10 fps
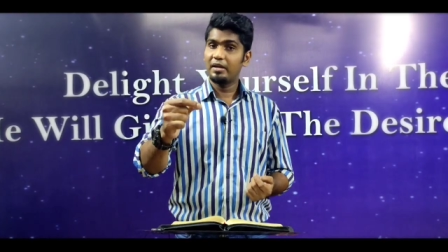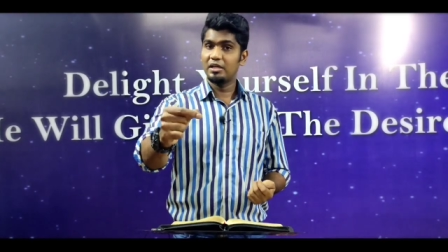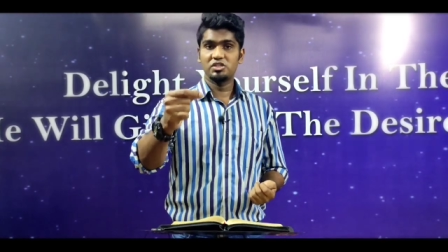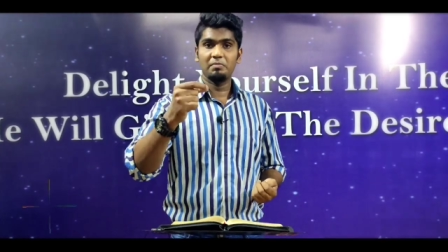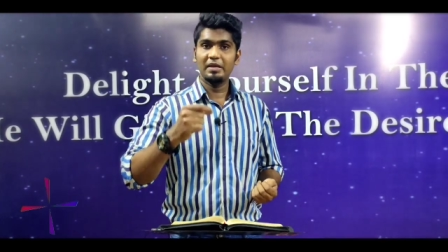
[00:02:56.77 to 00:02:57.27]
இந்த
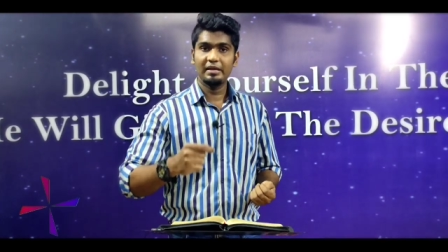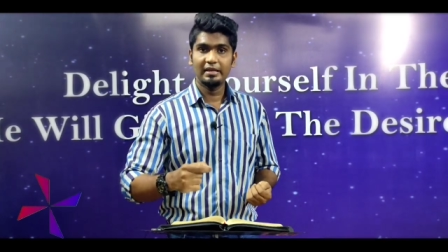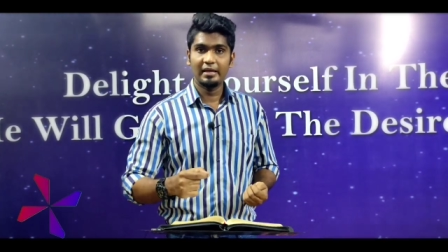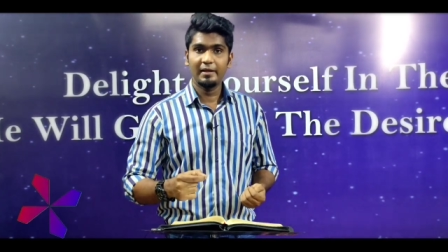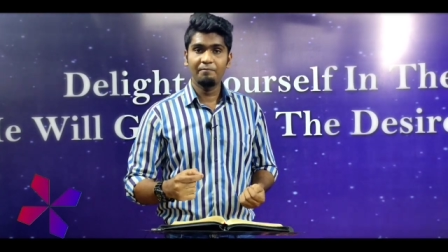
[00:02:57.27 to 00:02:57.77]
மாதிரி நீங்கள்
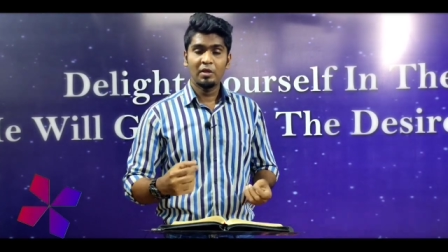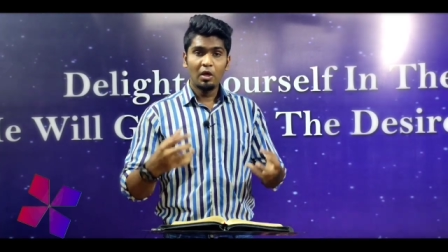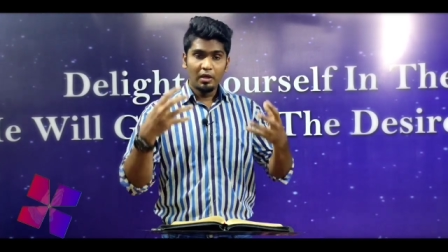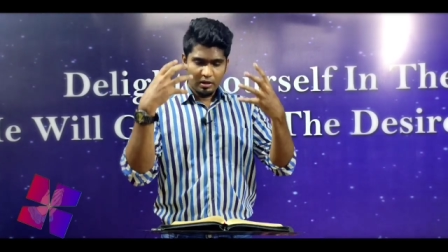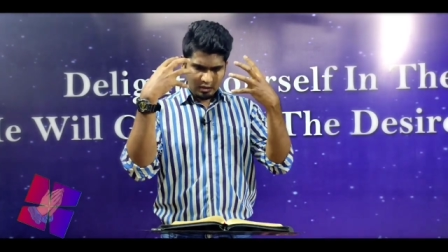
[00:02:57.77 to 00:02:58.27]
ஜபிக்கிறீங்க
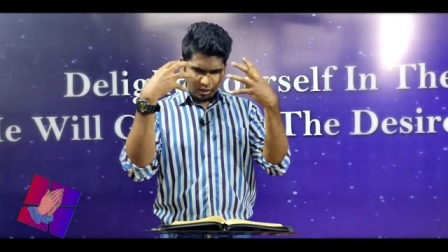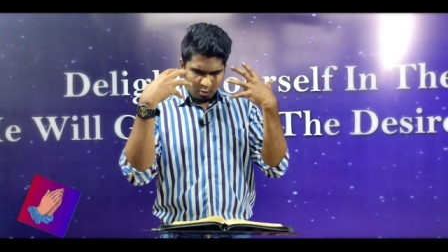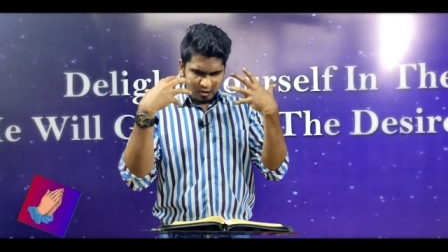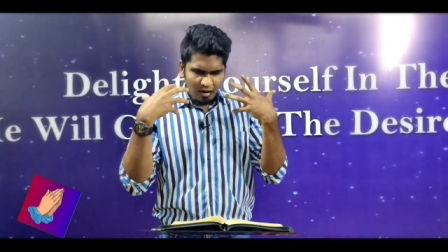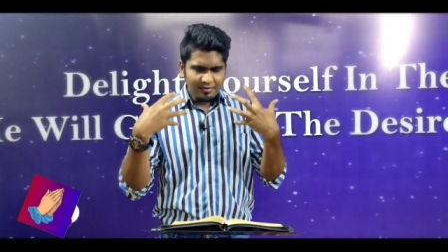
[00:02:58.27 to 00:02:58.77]

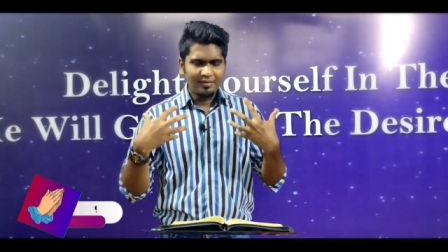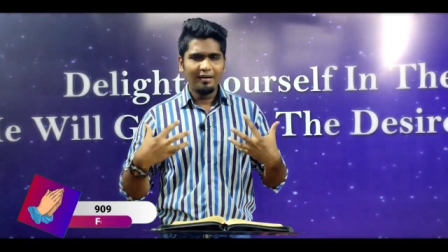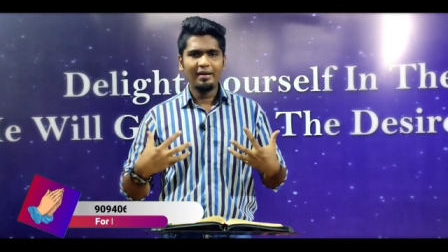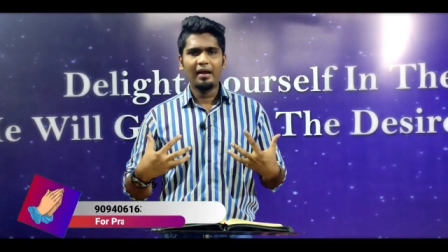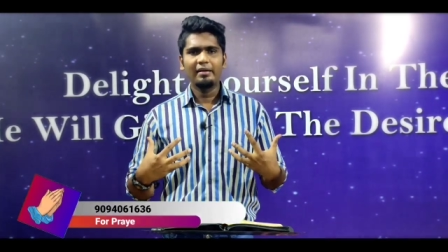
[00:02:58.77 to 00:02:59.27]
என்னோட
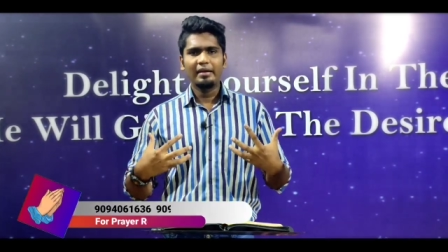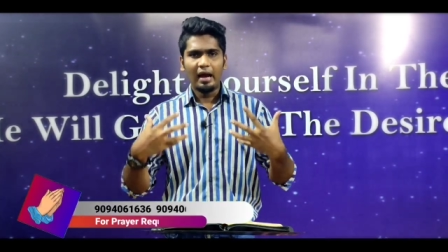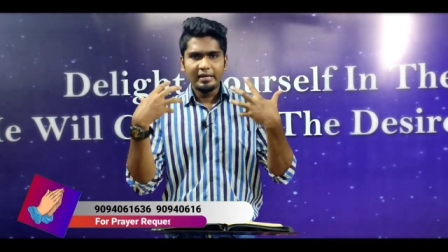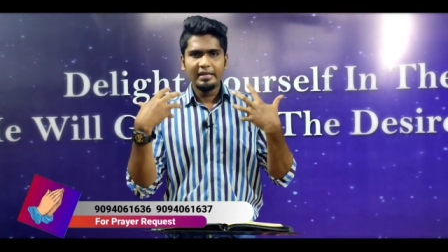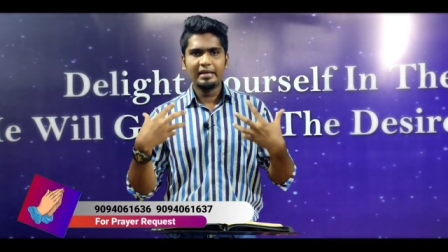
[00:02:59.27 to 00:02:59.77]
நாட்களை
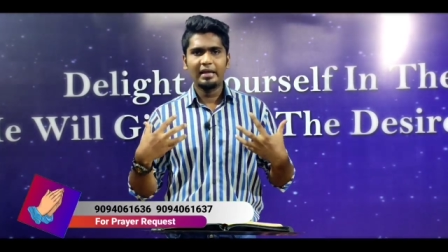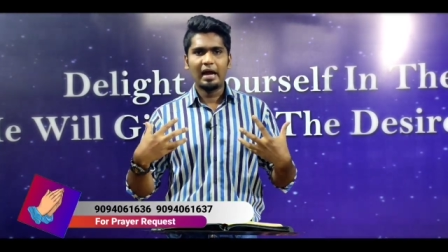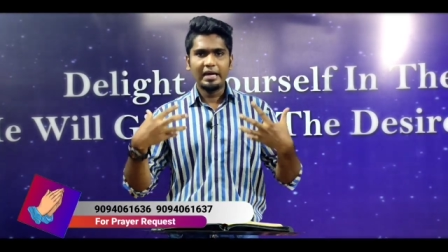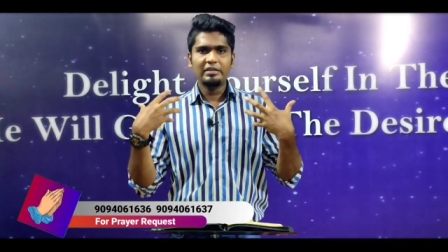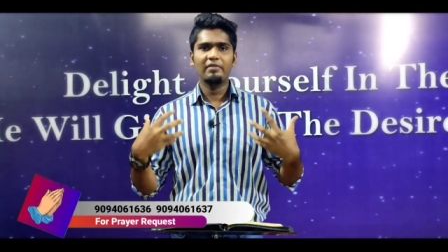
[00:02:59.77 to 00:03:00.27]
அறிகிற
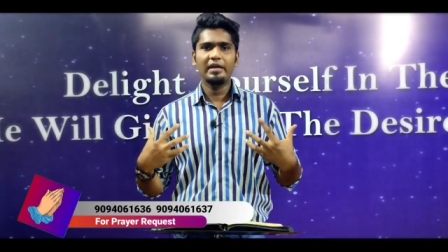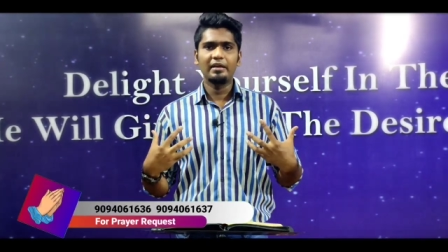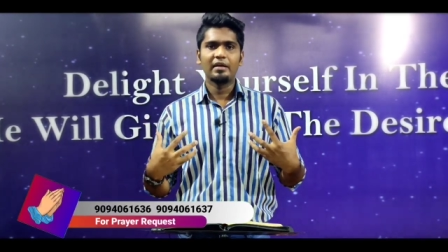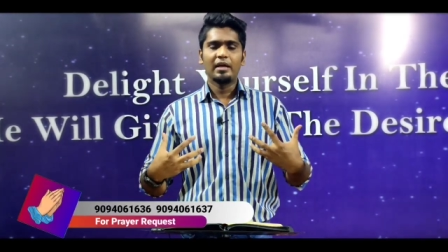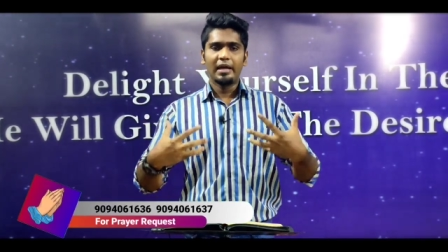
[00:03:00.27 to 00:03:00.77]
அறிவை